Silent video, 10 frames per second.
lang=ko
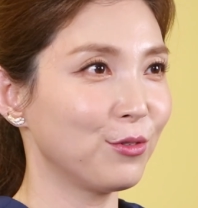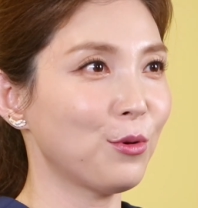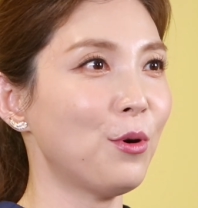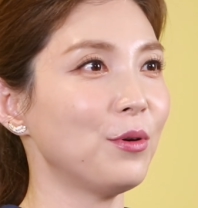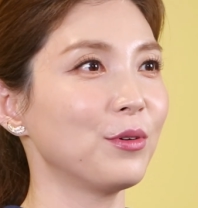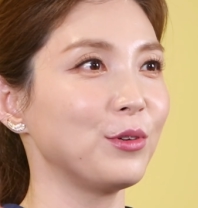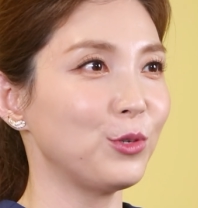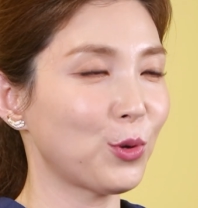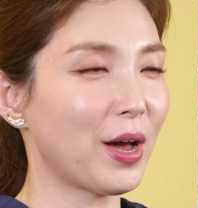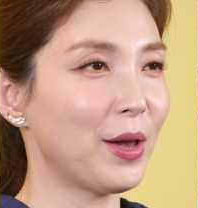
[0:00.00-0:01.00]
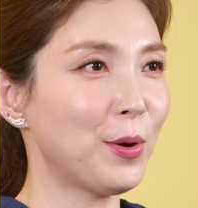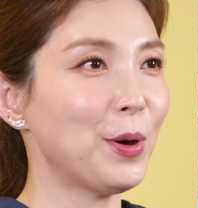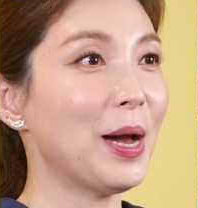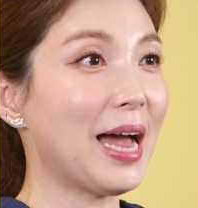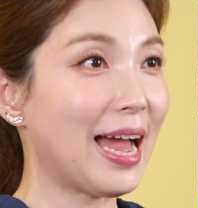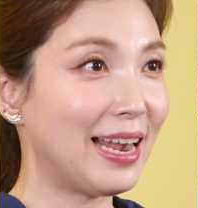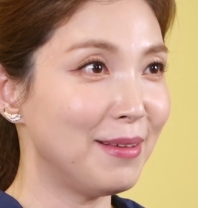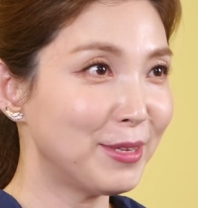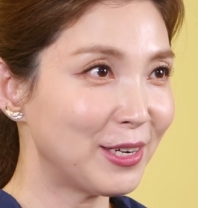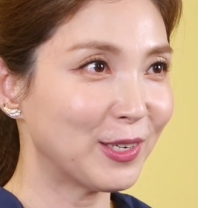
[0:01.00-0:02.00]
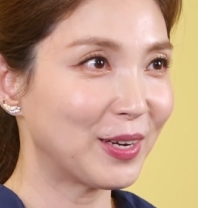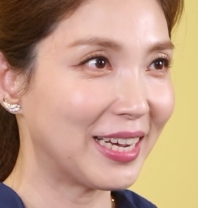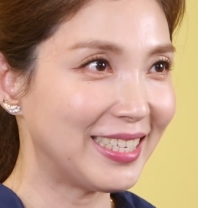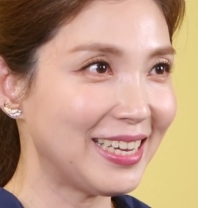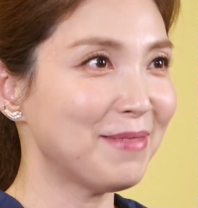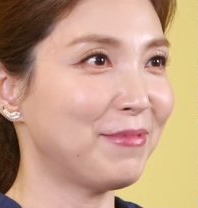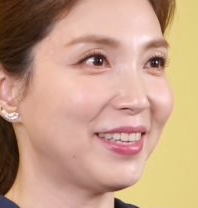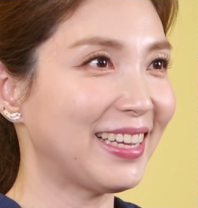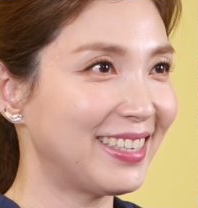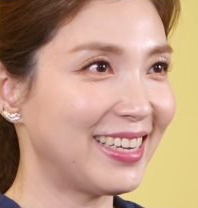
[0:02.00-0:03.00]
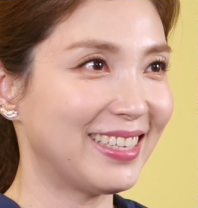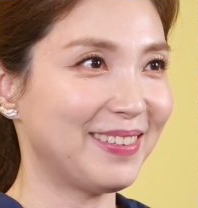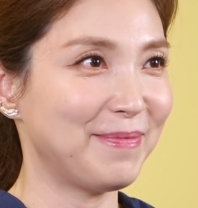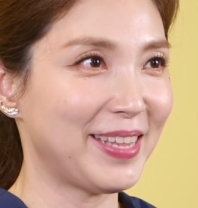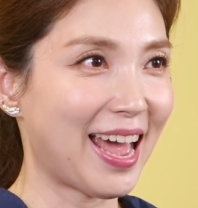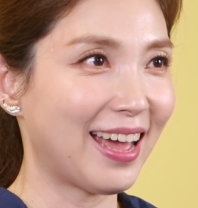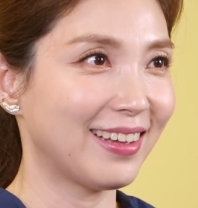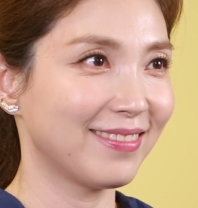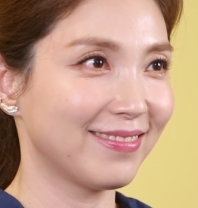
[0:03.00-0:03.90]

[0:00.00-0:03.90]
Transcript: 구독, 좋아요, 알림 설정까지 부탁드리겠습니다.